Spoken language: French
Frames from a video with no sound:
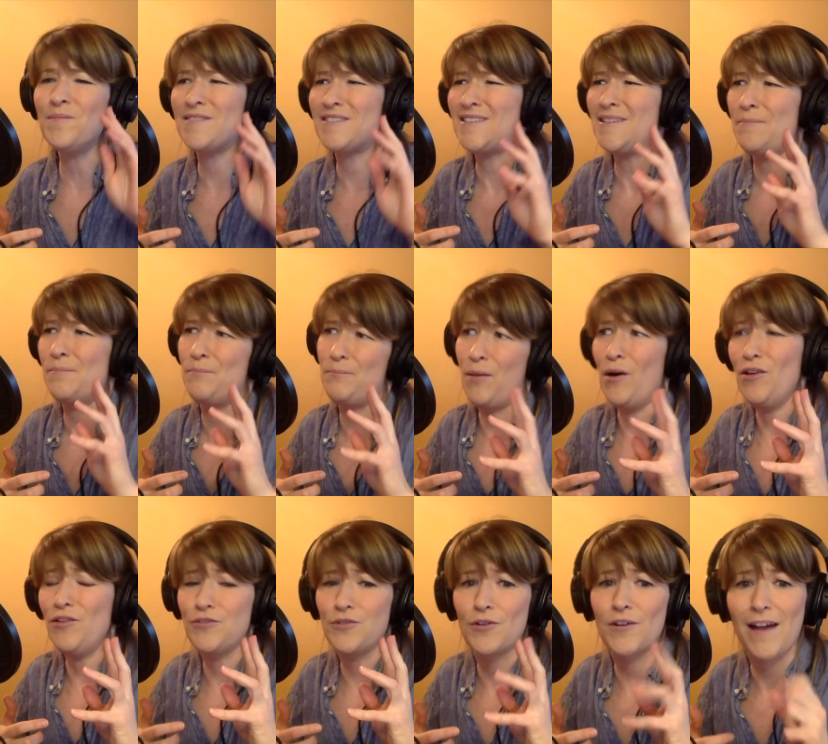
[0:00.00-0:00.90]
petits
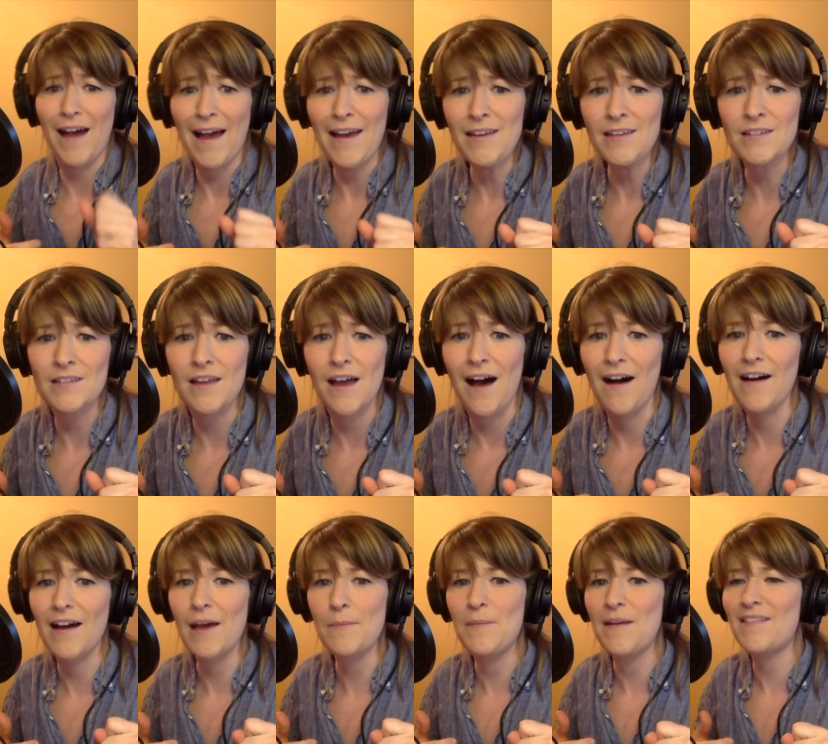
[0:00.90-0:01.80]
poltergeists en
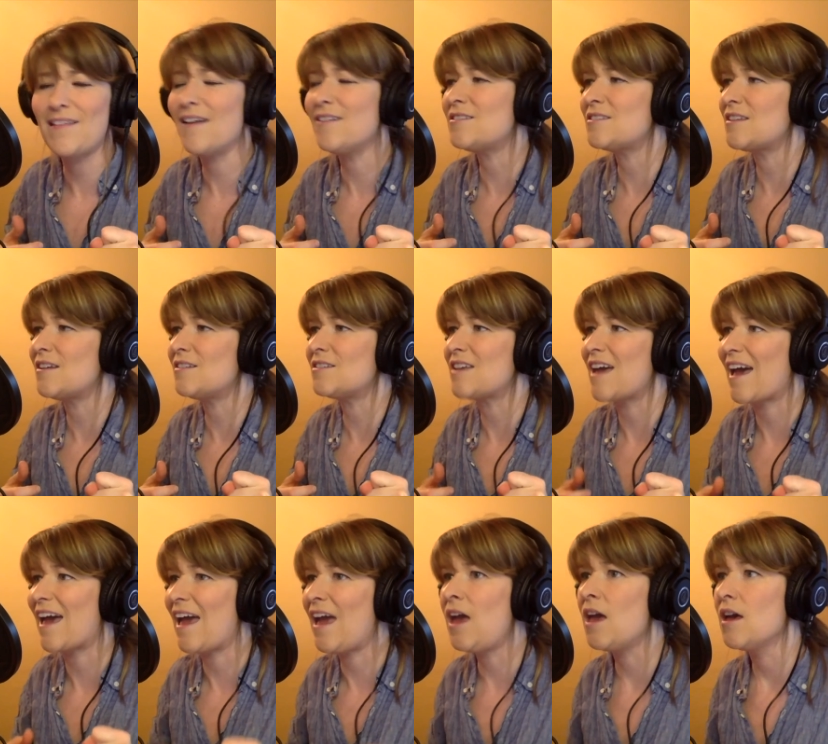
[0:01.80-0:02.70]
répétant sans
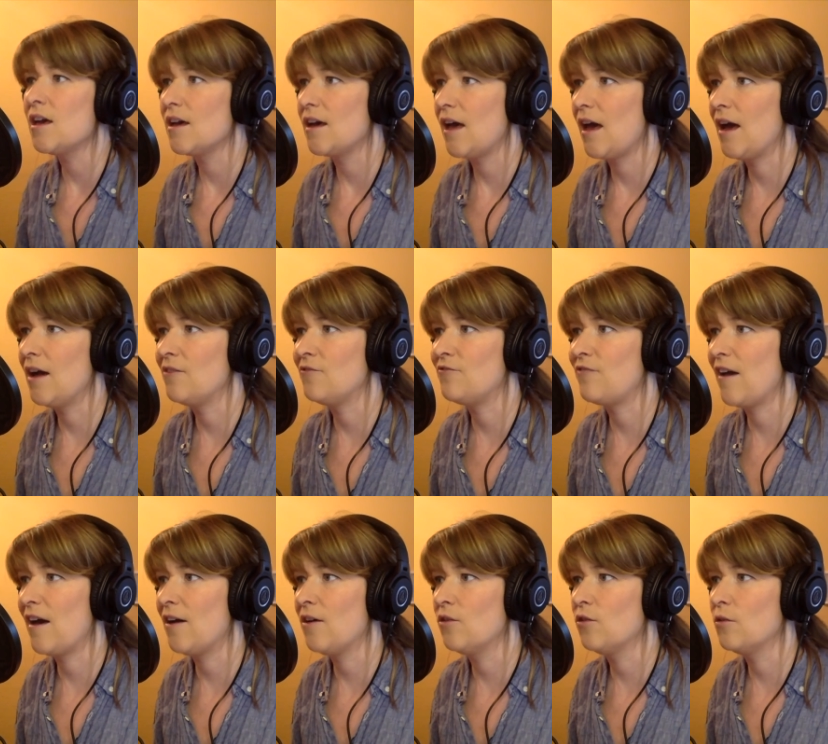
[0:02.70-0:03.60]
arrêt
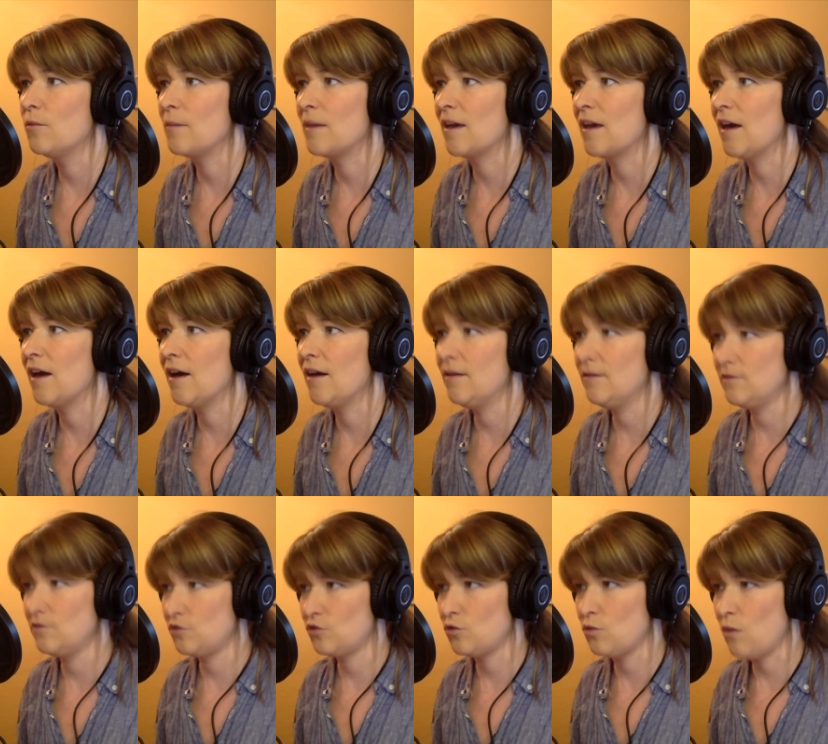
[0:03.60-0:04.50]
Alpha, Oméga,
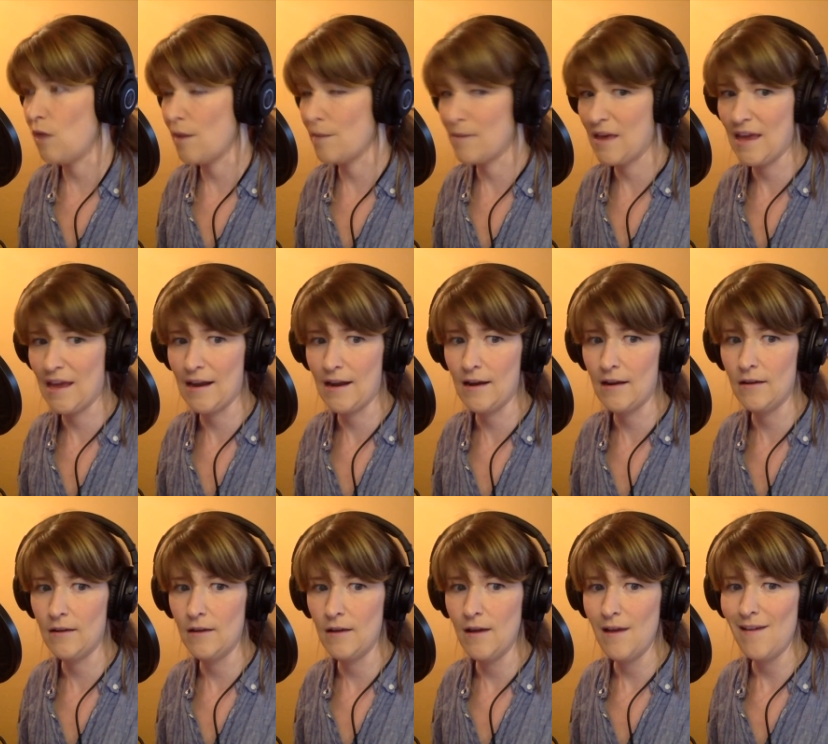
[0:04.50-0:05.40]

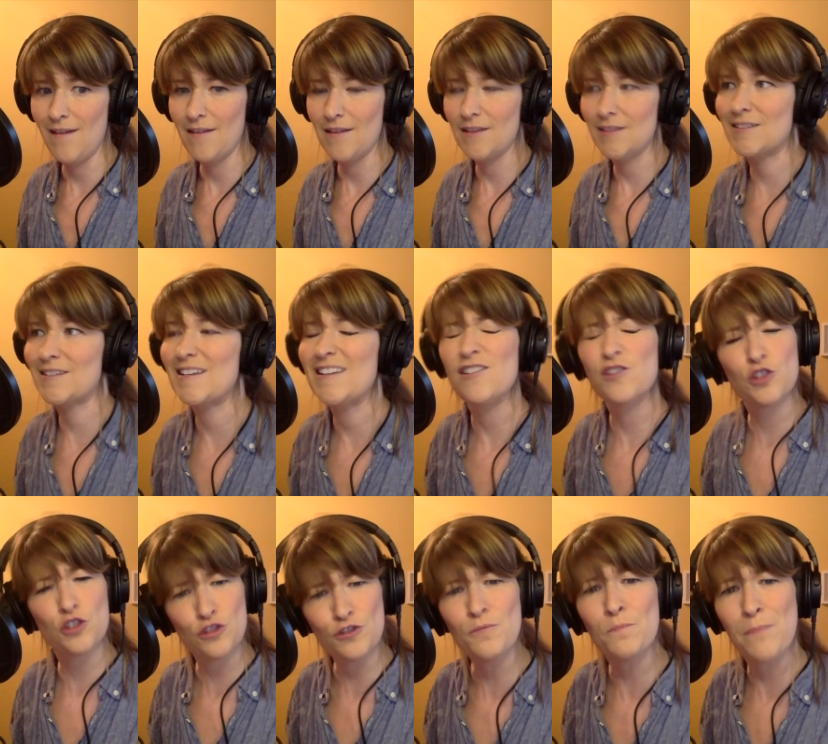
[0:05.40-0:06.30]
3000. C'est
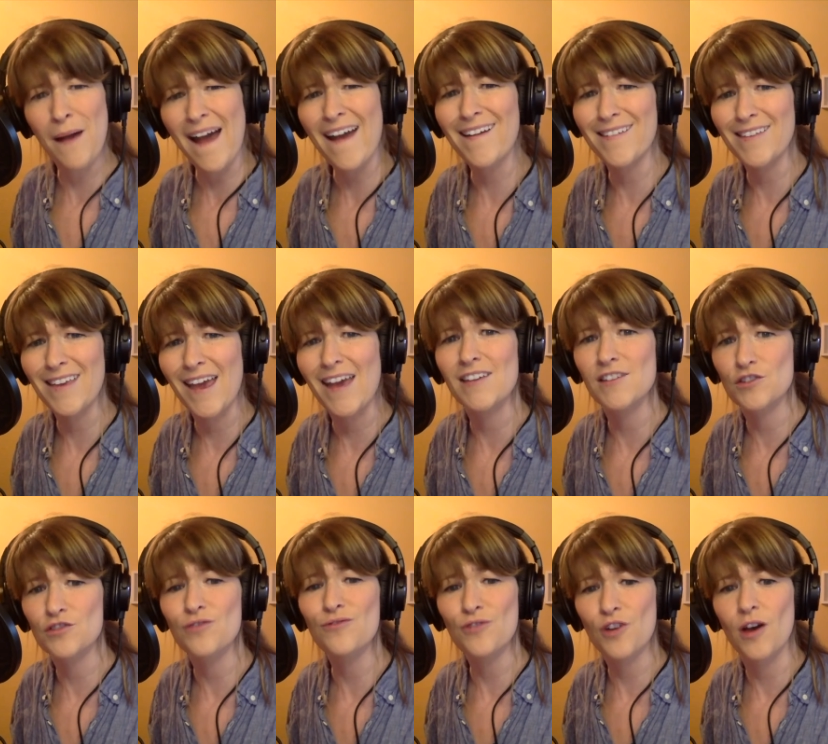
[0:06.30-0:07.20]
super
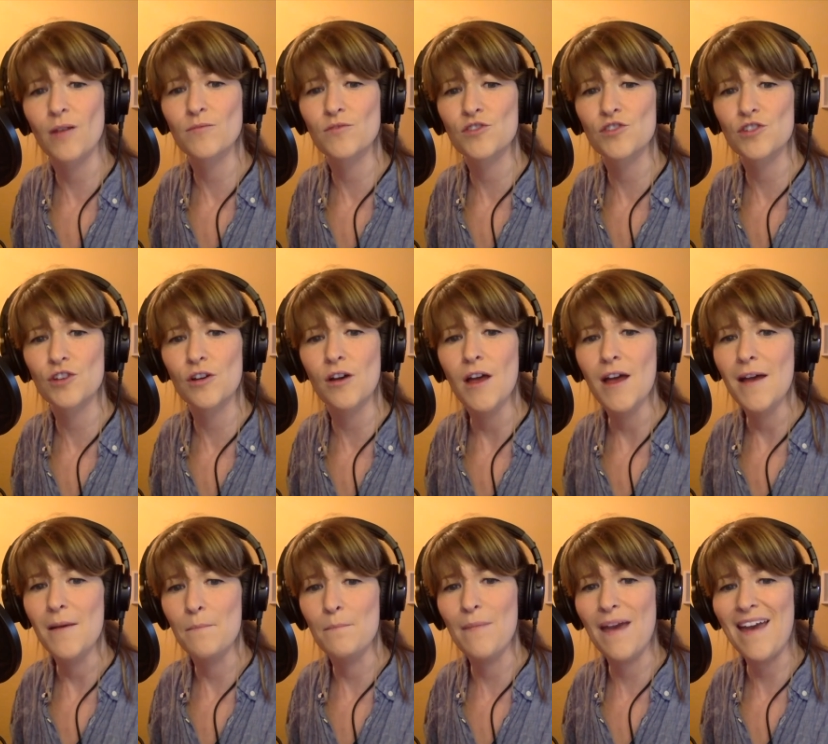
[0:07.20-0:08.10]
niaiseux comme ça,
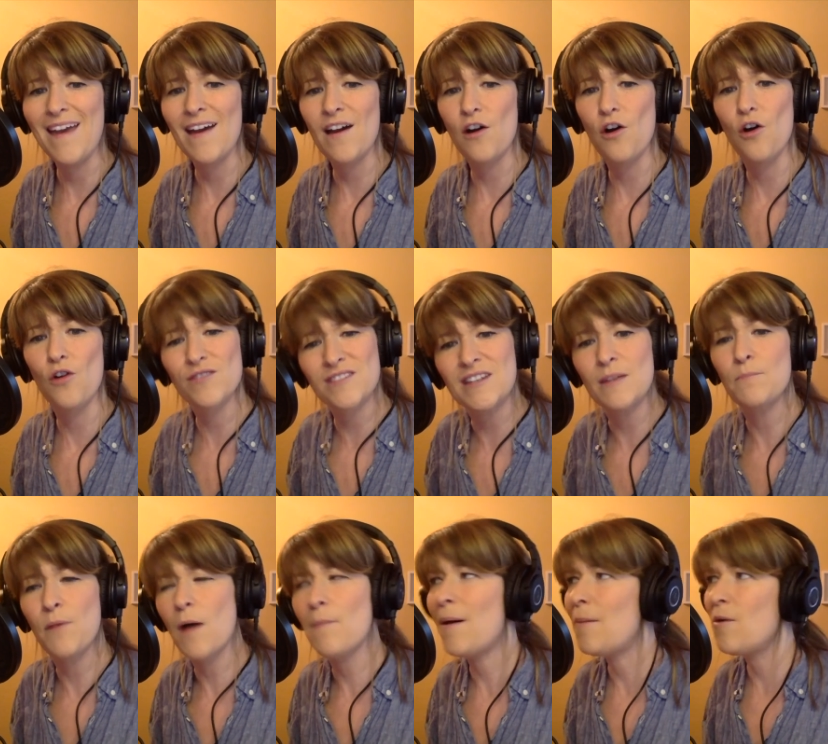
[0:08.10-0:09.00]
mais on s'est
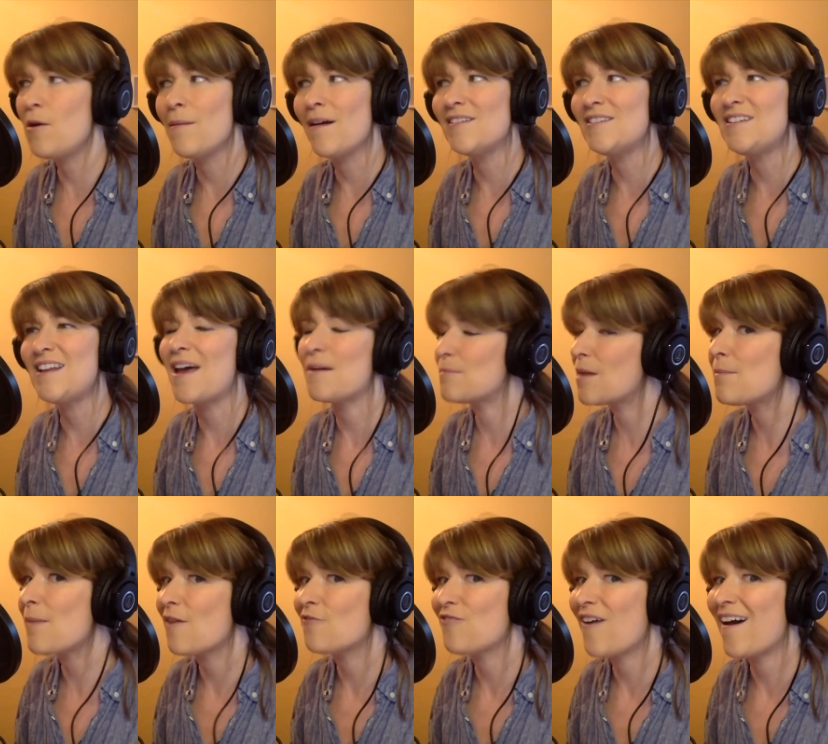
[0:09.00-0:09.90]
probablement dit la
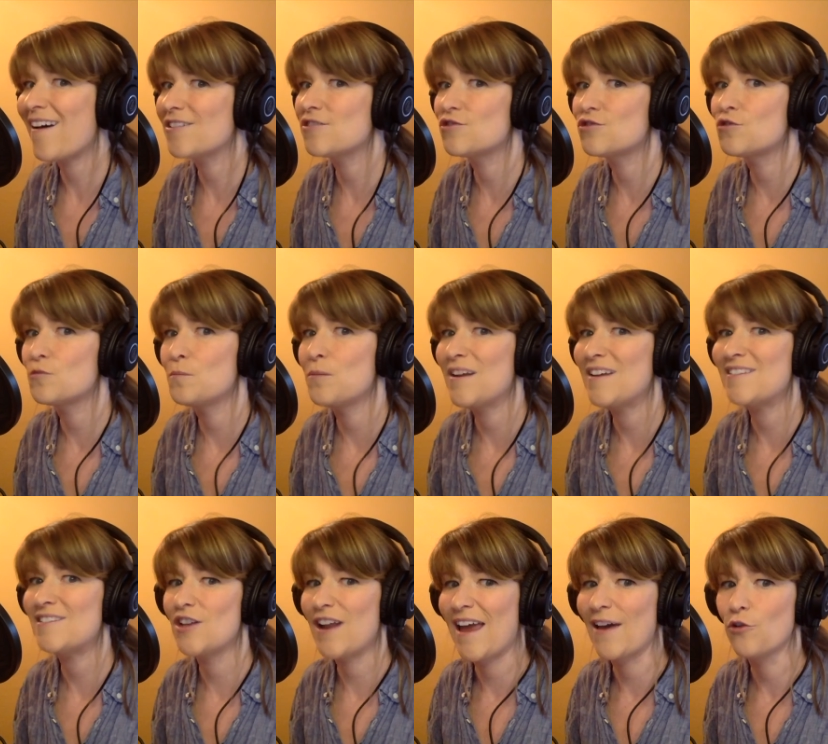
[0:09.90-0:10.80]
même affaire du
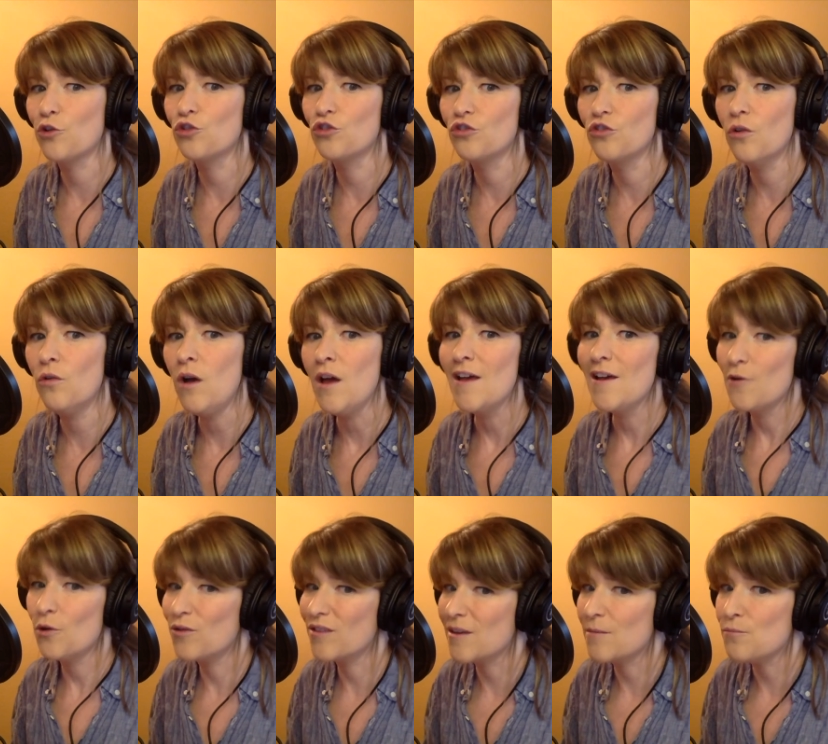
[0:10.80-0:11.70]
supplice de la goutte d'eau
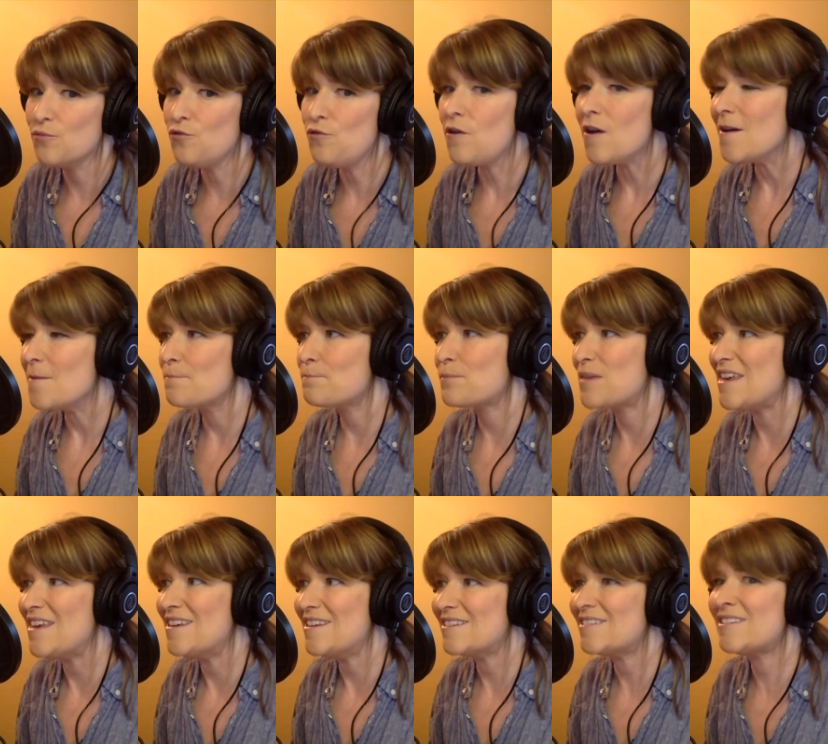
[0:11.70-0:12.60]
au début,
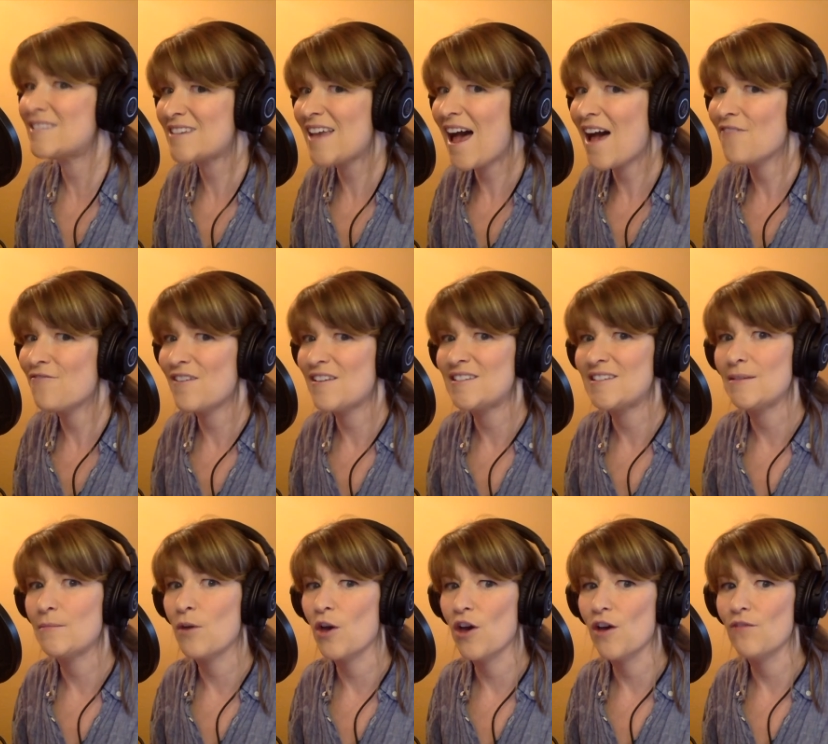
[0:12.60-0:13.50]
puis ça a fait ses
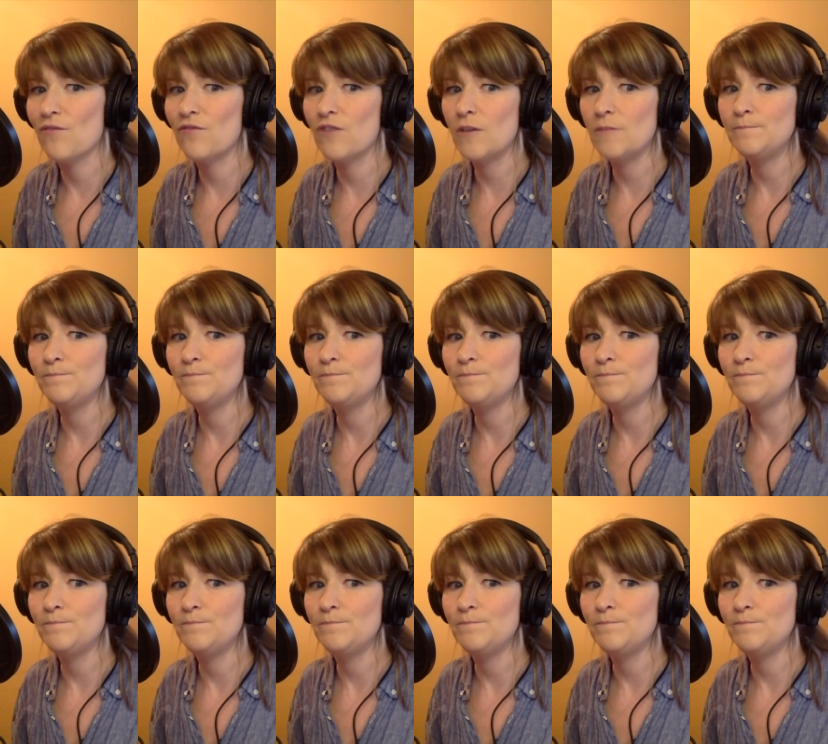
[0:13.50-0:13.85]
preuves.